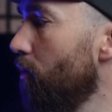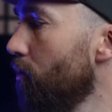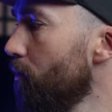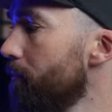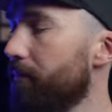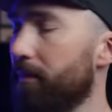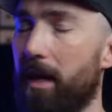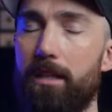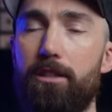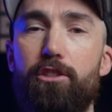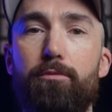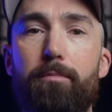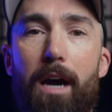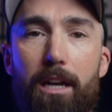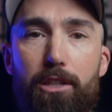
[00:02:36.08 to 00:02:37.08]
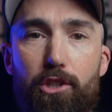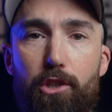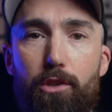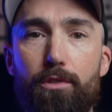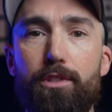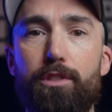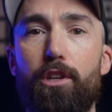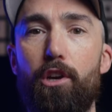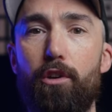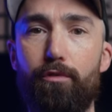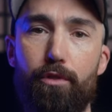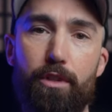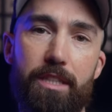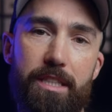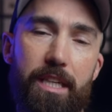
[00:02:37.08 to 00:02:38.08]
oben dran zum Anschluss
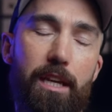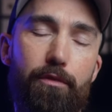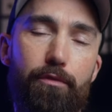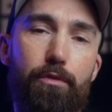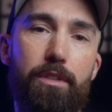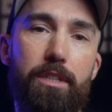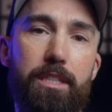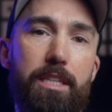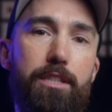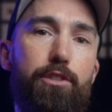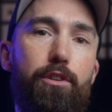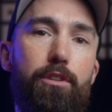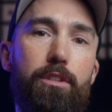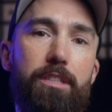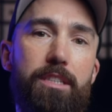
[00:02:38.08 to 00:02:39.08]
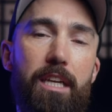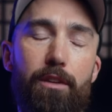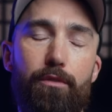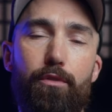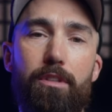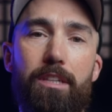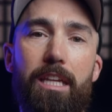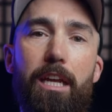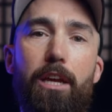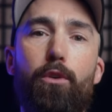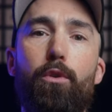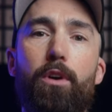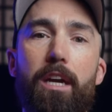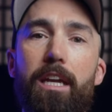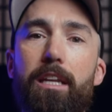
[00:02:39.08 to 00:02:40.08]
für das Telefon. Das heißt, ihr könnt das Telefon
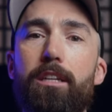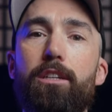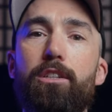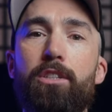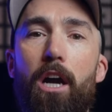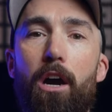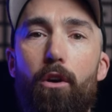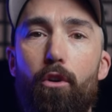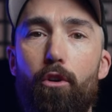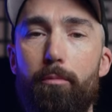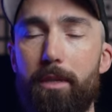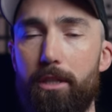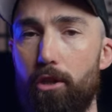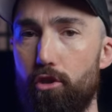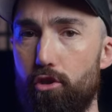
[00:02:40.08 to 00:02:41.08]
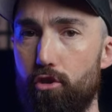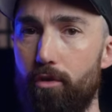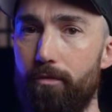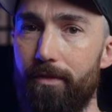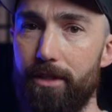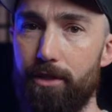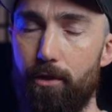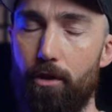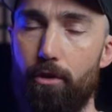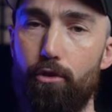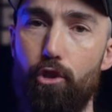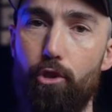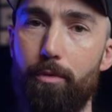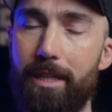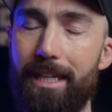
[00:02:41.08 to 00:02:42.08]
theoretisch auch mit Strom versorgen
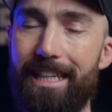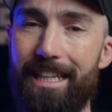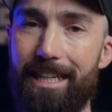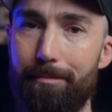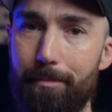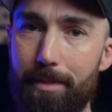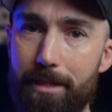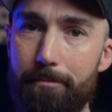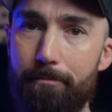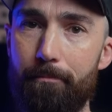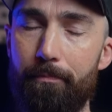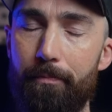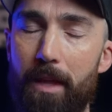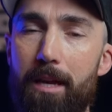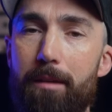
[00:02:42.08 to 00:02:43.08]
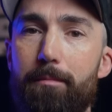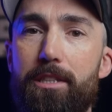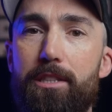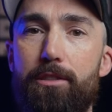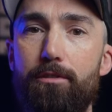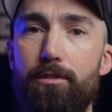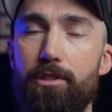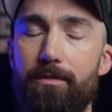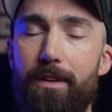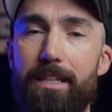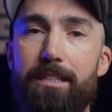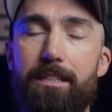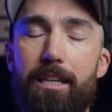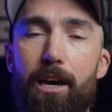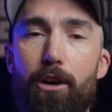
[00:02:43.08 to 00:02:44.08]
über den Gimbal
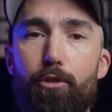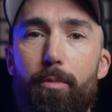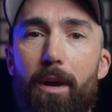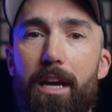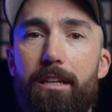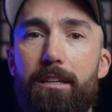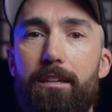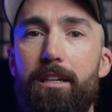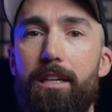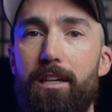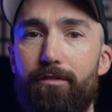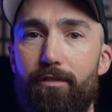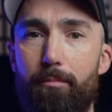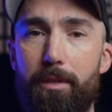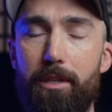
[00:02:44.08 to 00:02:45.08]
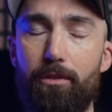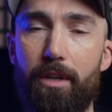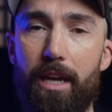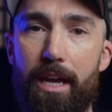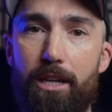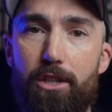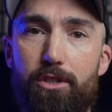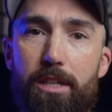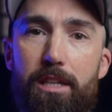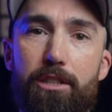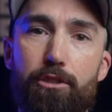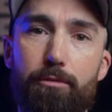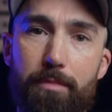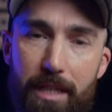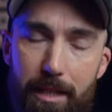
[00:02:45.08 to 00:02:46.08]
beziehungsweise darüber eine Verbindung herstellen
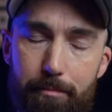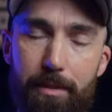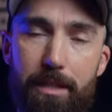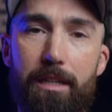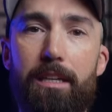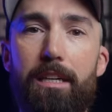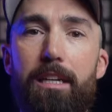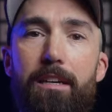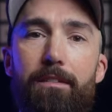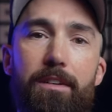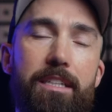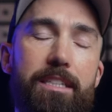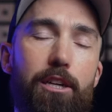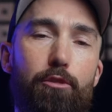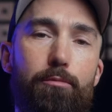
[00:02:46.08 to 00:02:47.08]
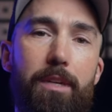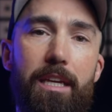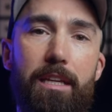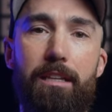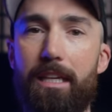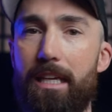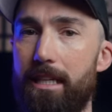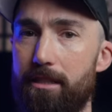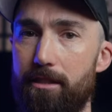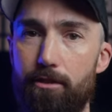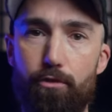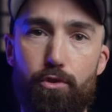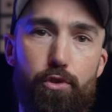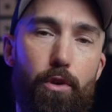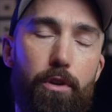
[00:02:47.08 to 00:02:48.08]
zum Gimbal, wenn es darum geht, Gesten
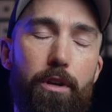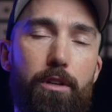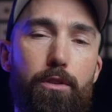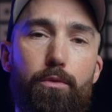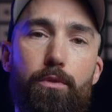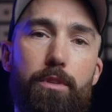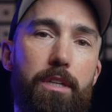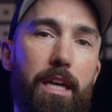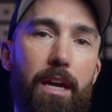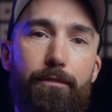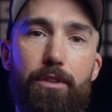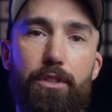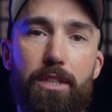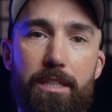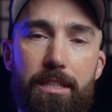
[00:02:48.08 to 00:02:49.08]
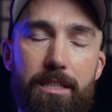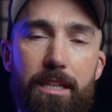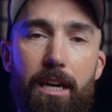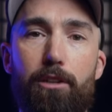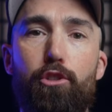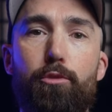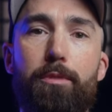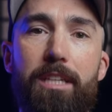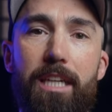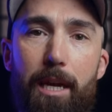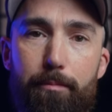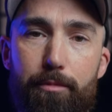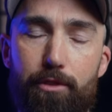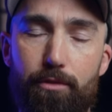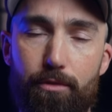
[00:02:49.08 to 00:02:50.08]
zu steuern oder ja, verschiedene Sachen über die
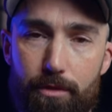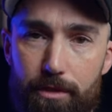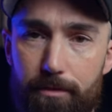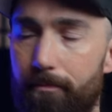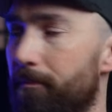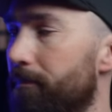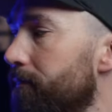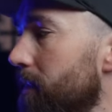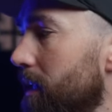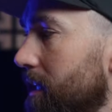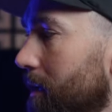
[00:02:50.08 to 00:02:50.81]
App zu nutzen. Dann